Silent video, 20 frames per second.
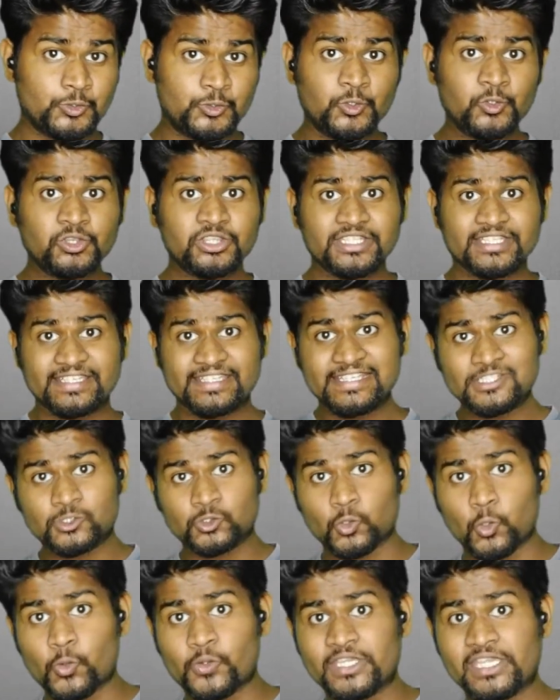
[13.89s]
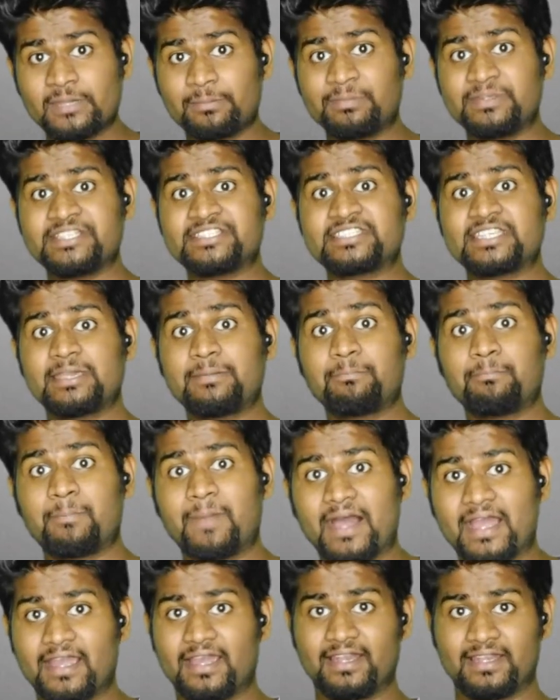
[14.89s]
यूथ इस शो के पीछे
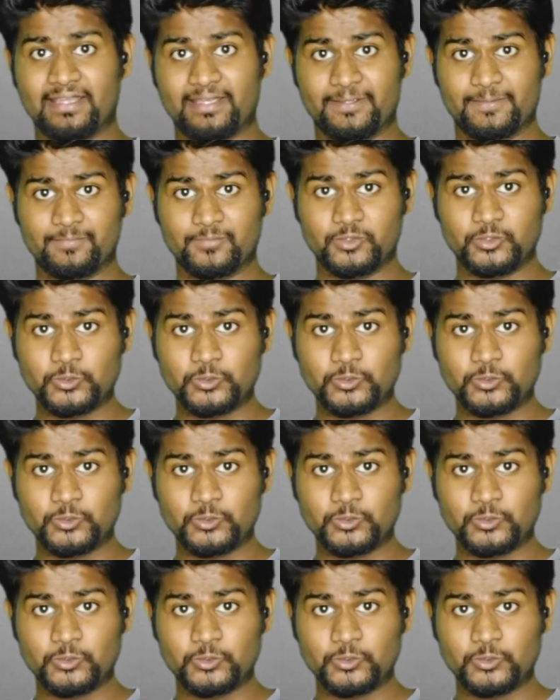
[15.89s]
पागल है